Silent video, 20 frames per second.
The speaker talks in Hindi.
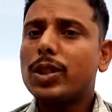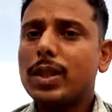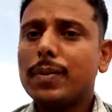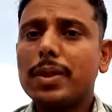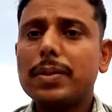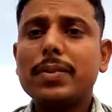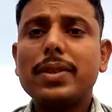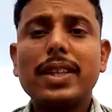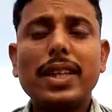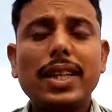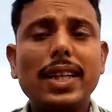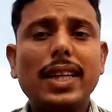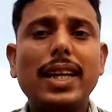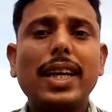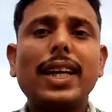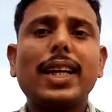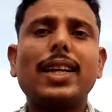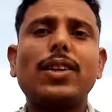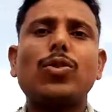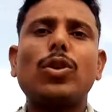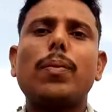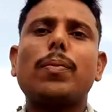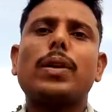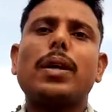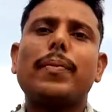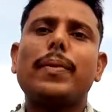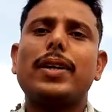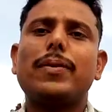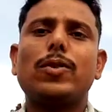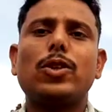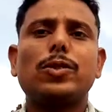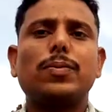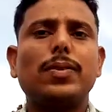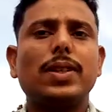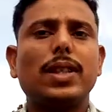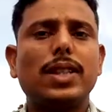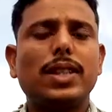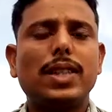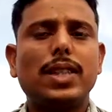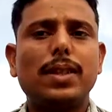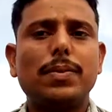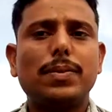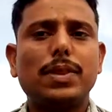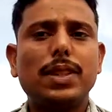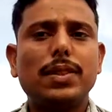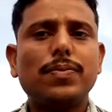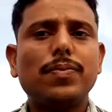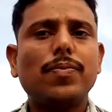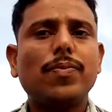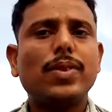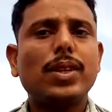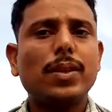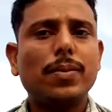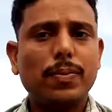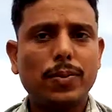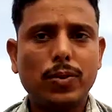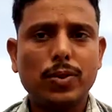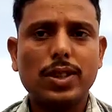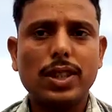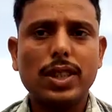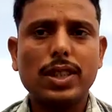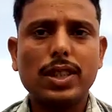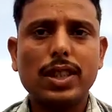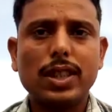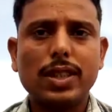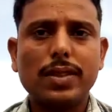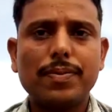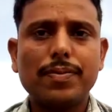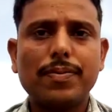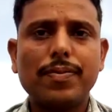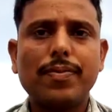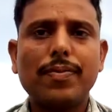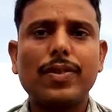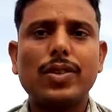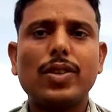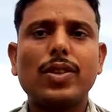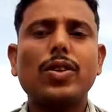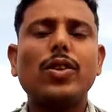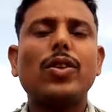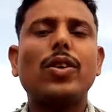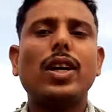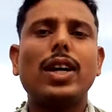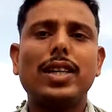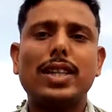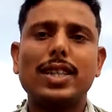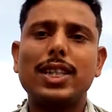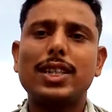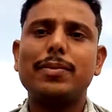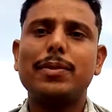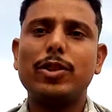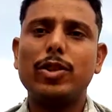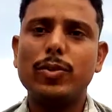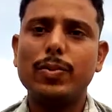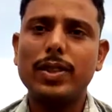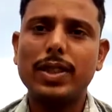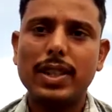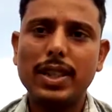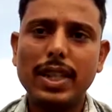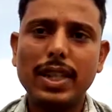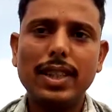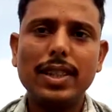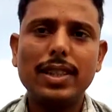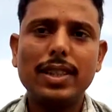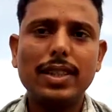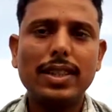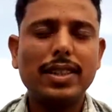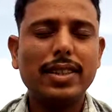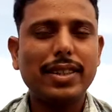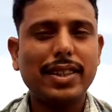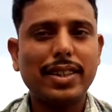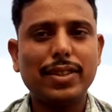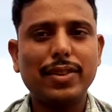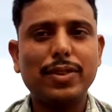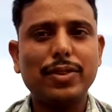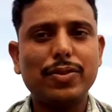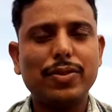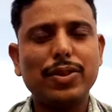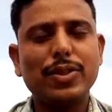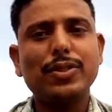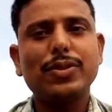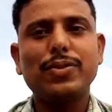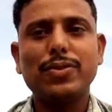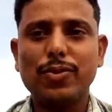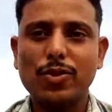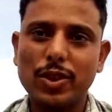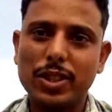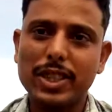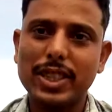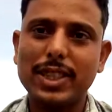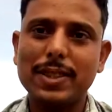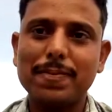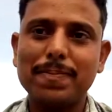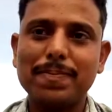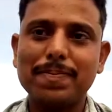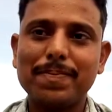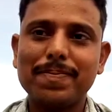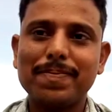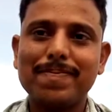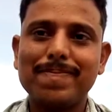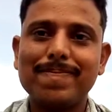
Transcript: समझ में नहीं आई है तो आप कमेंट बॉक्स में लिखकर हमसे पूछ सकते हैं तो आज के वीडियो में इतना ही थैंक यू फॉर वॉचिंग